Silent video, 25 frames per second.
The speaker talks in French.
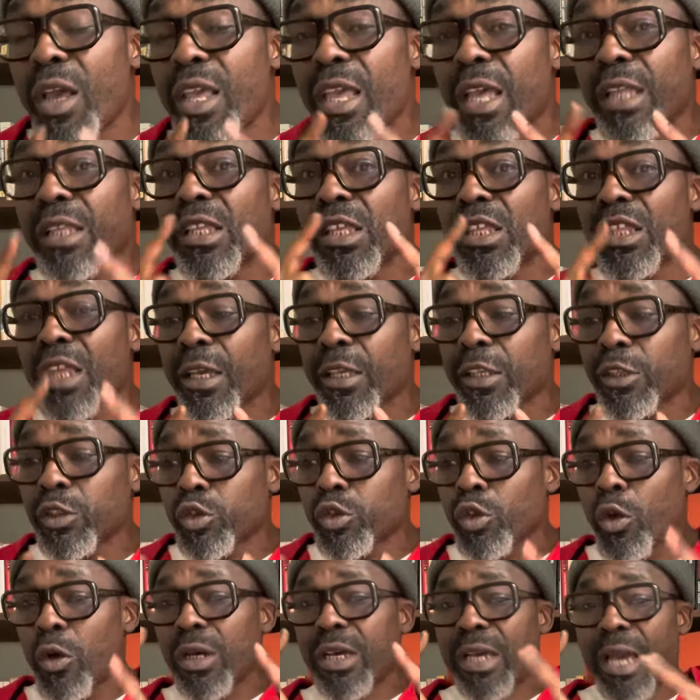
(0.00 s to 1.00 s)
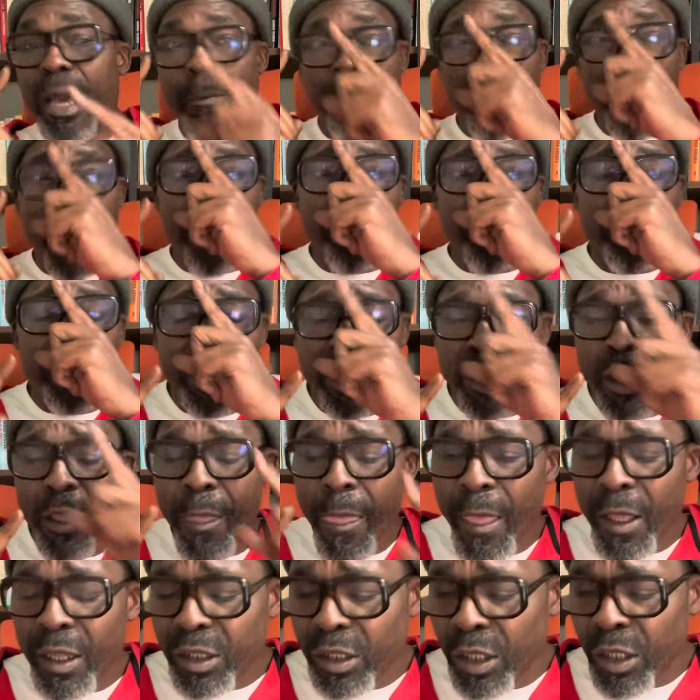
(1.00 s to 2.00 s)
il y a des gens qui sont capables
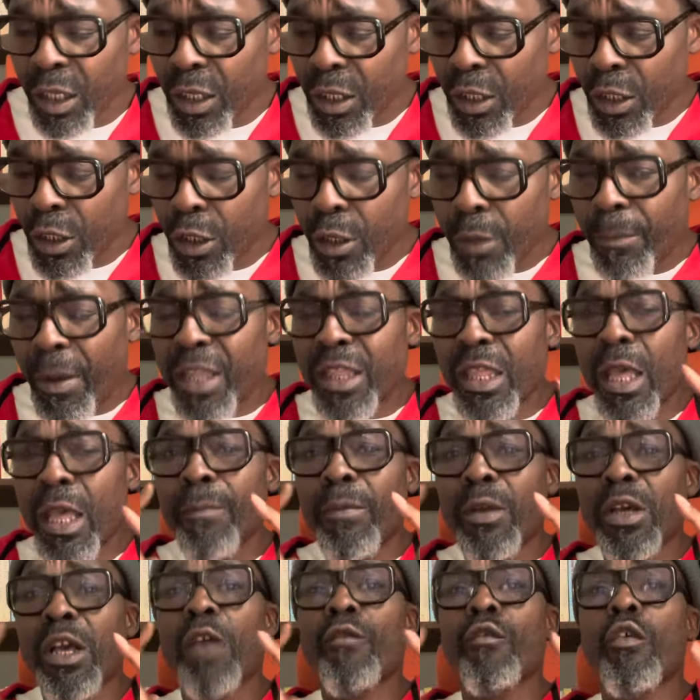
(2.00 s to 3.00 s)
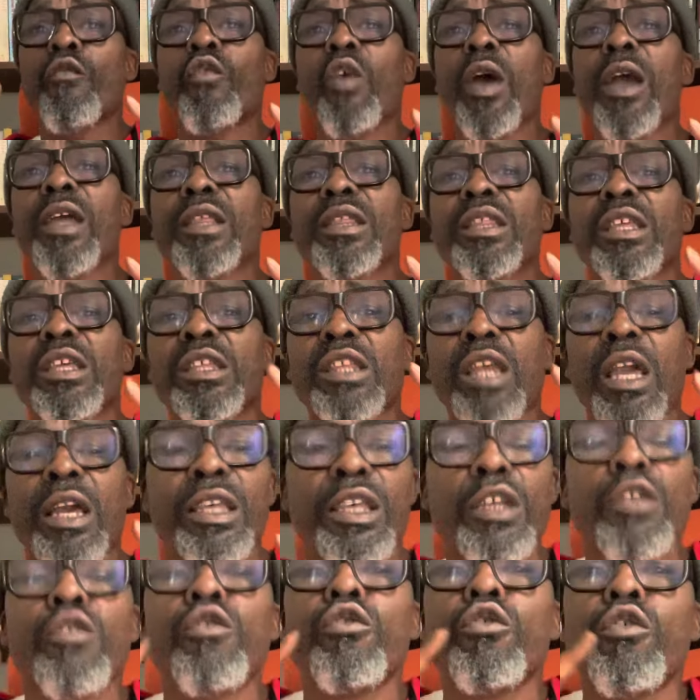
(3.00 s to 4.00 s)
de... Par exemple, quand vous voyez ces gens
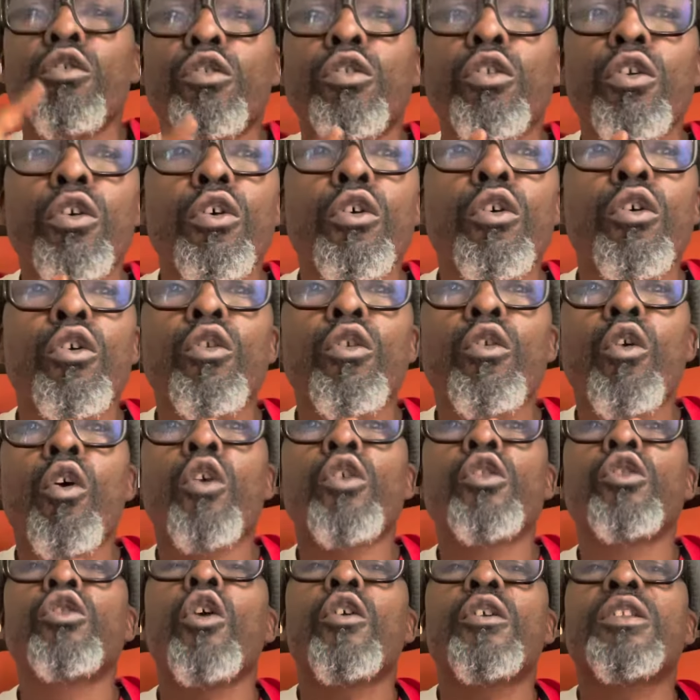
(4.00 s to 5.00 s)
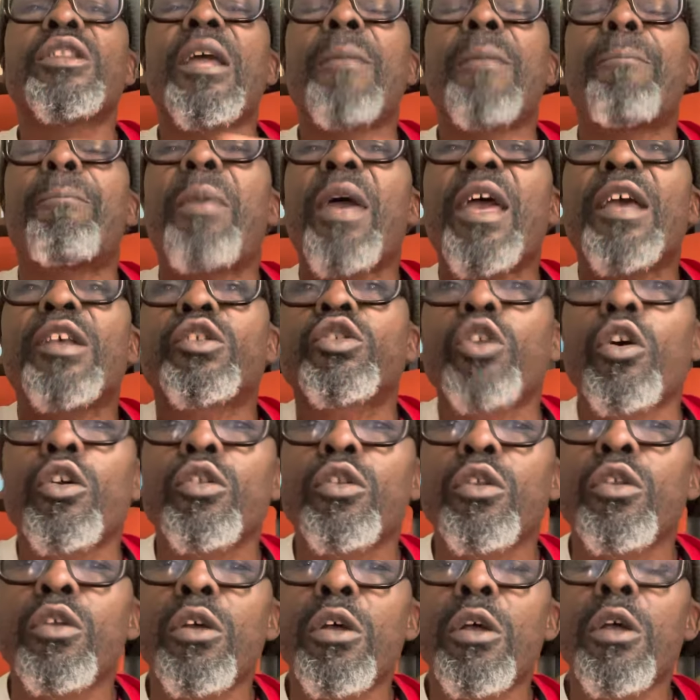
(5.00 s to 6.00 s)
qui luttent au nom des
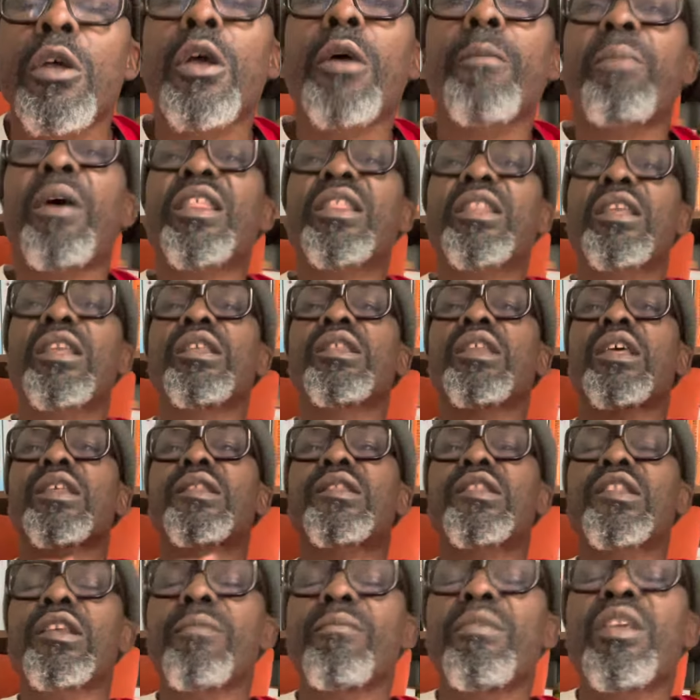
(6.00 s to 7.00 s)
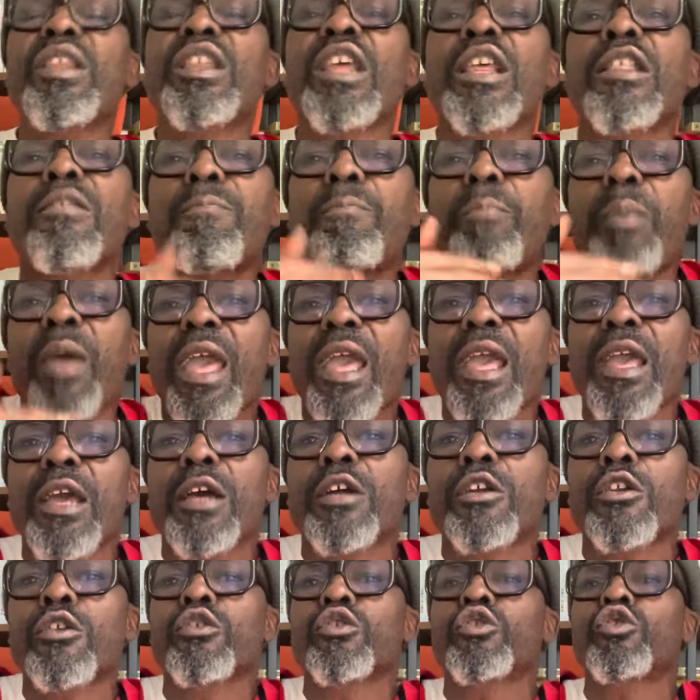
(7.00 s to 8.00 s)
personnes, parce qu'ils estiment, ils
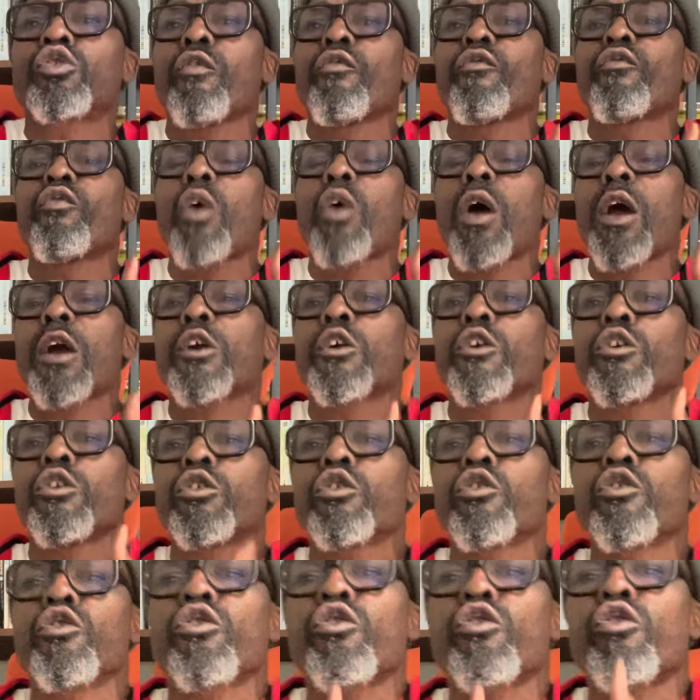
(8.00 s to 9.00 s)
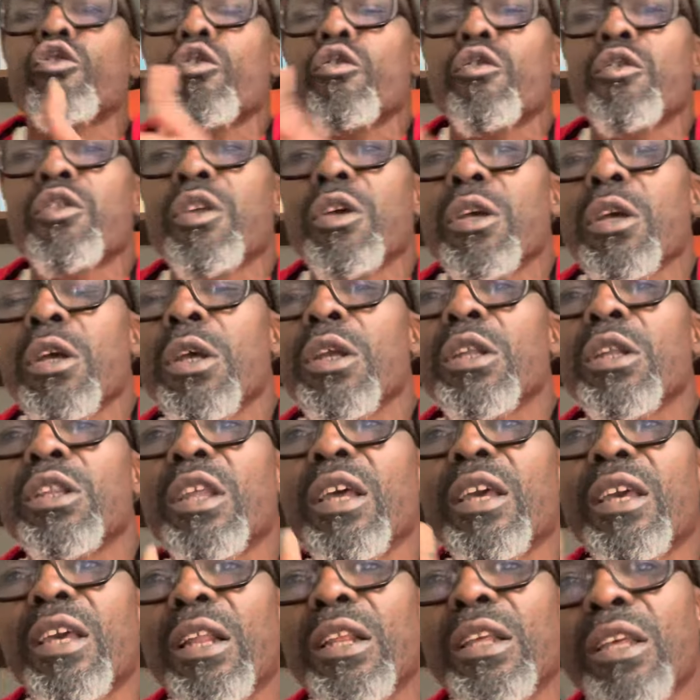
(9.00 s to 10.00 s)
espèrent recevoir quelque chose de
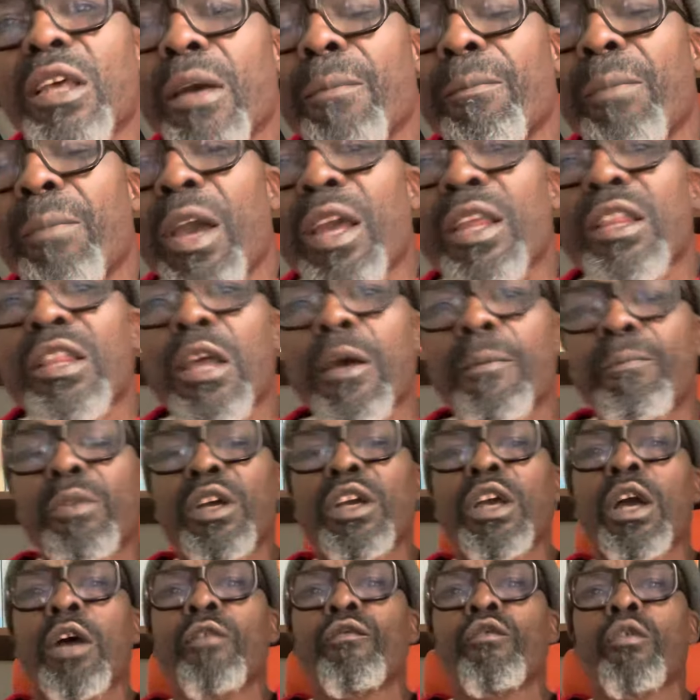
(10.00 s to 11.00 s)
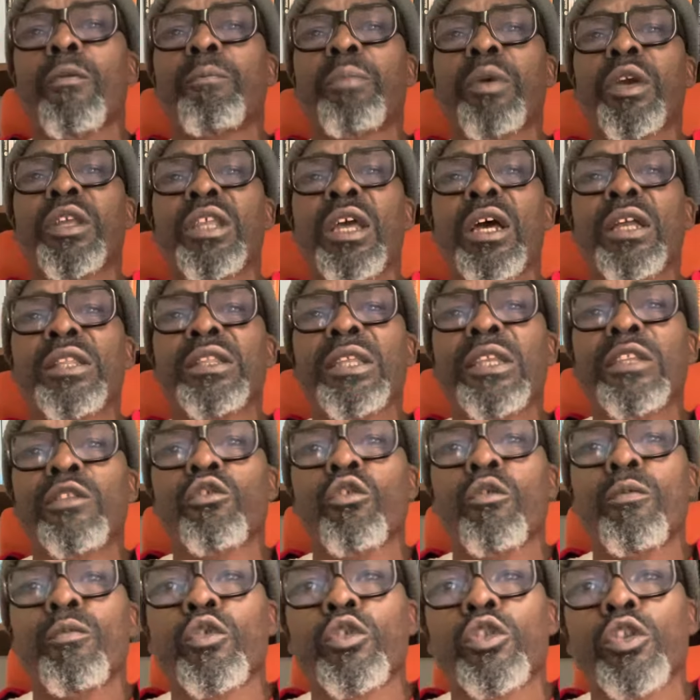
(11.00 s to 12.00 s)
quelqu'un. Par exemple, quand vous prenez un
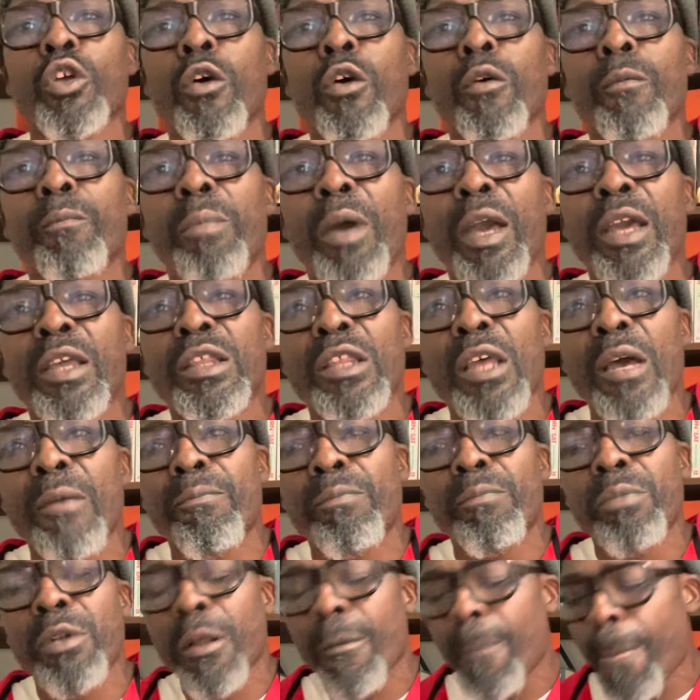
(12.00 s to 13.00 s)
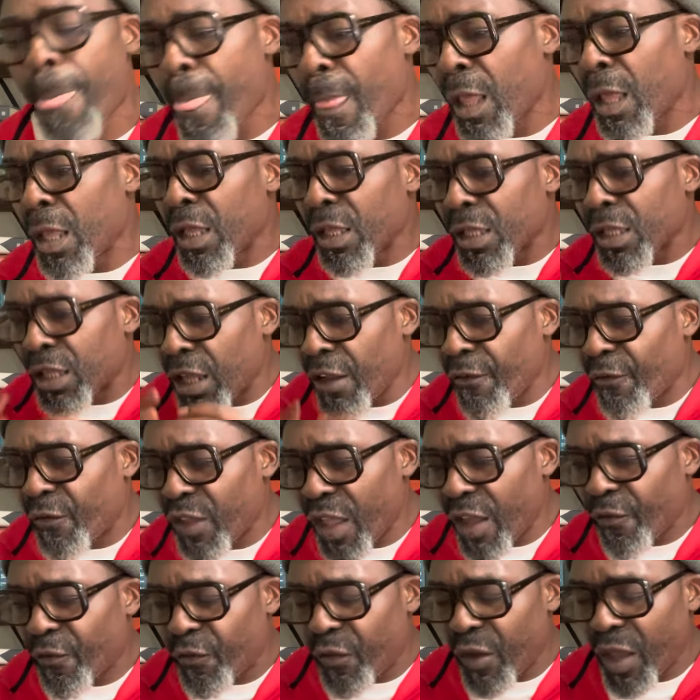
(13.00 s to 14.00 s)
étau mouton, par exemple, qui
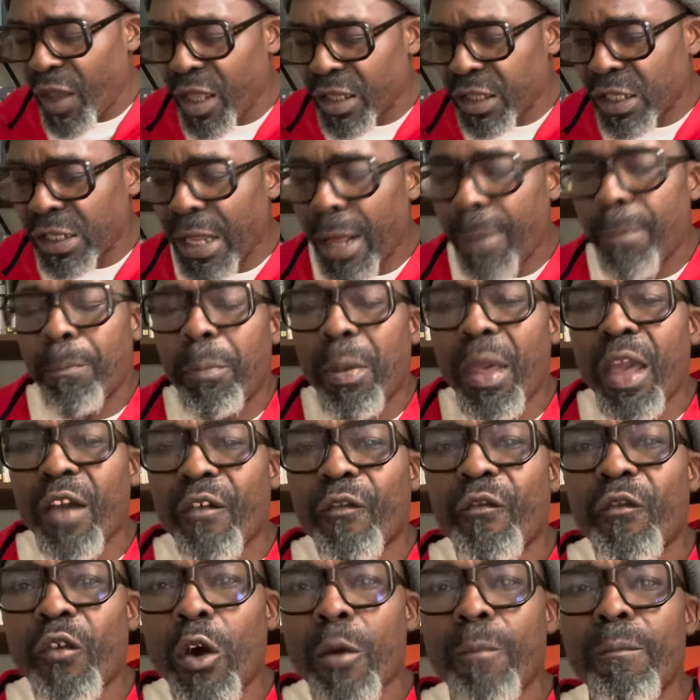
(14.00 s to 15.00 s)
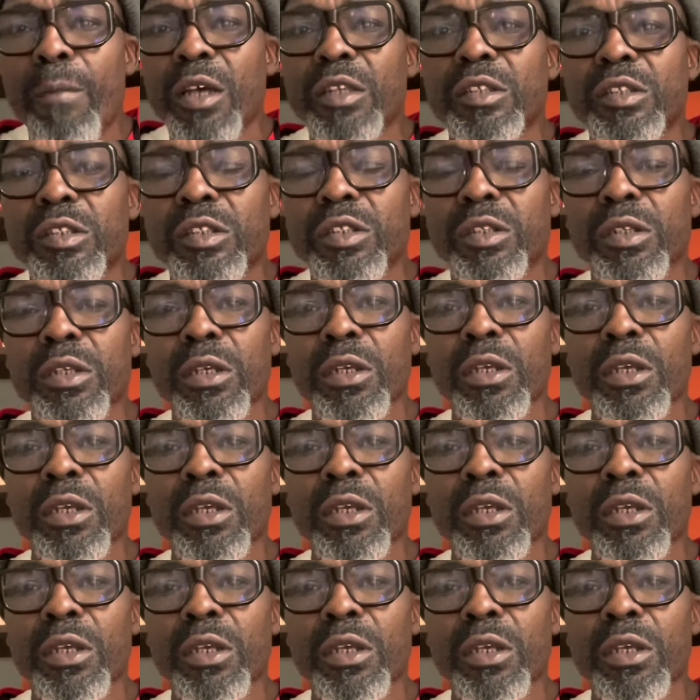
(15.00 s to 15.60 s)
vient faire de la performance